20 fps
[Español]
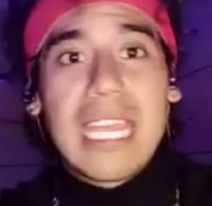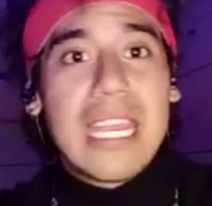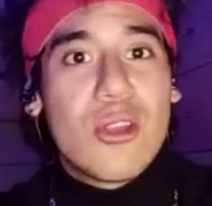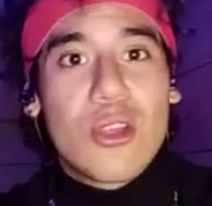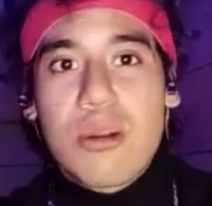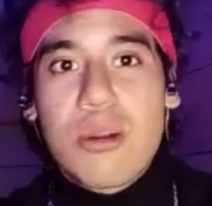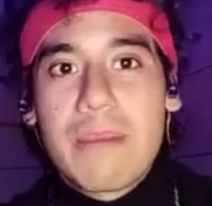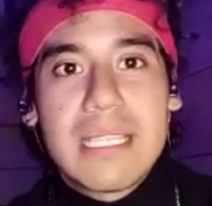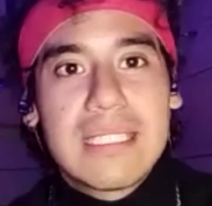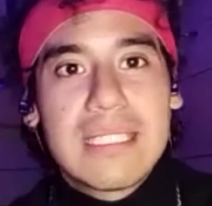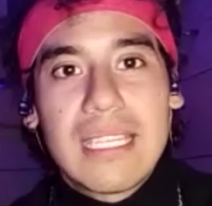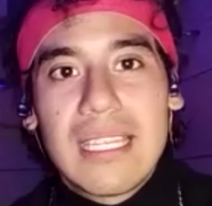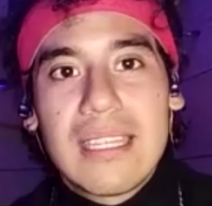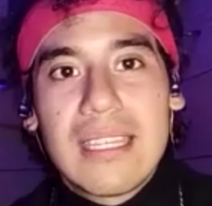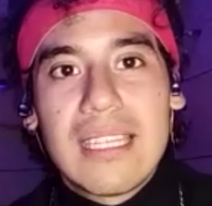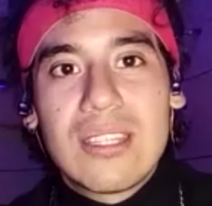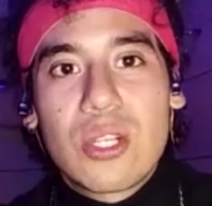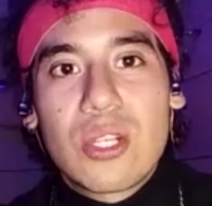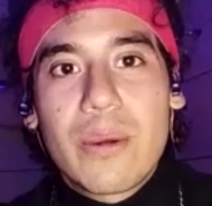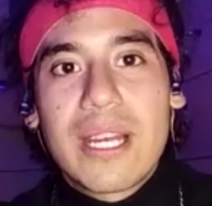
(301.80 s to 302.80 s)
enormes de,
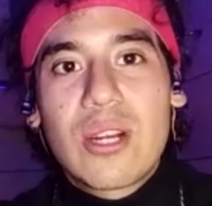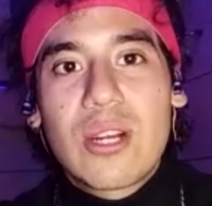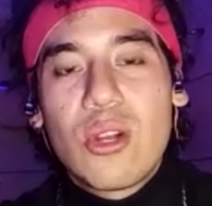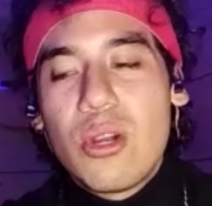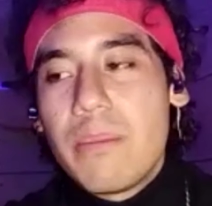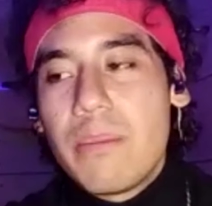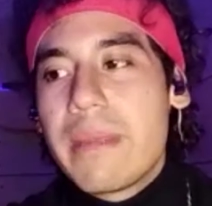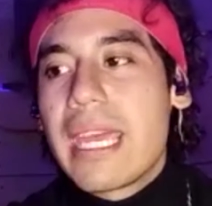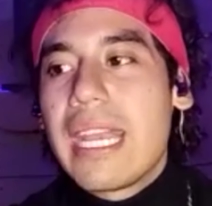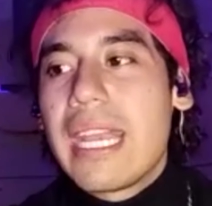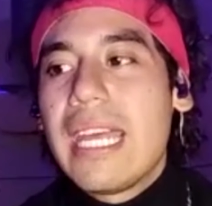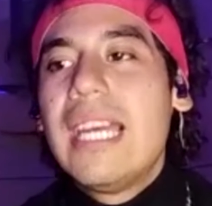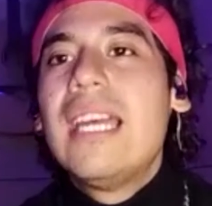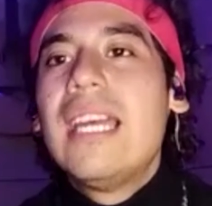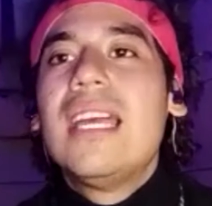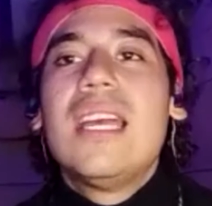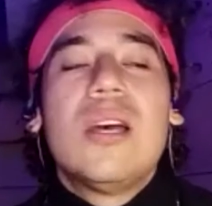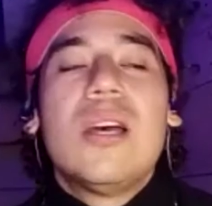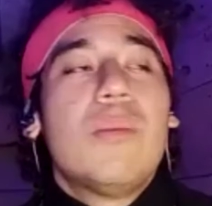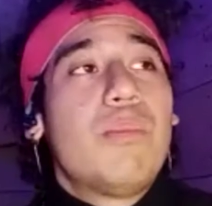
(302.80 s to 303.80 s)
de trova
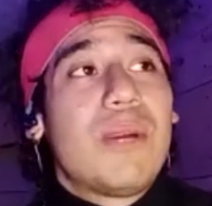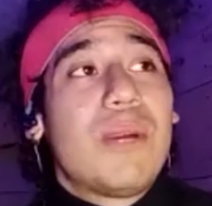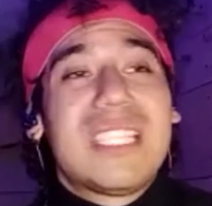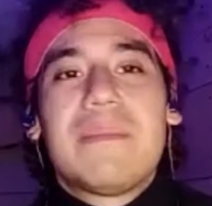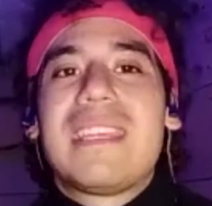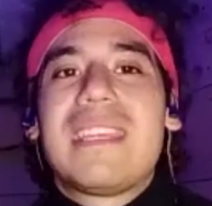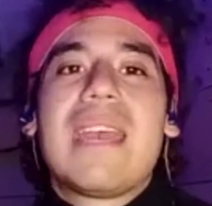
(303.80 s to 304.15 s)
colombiana pues me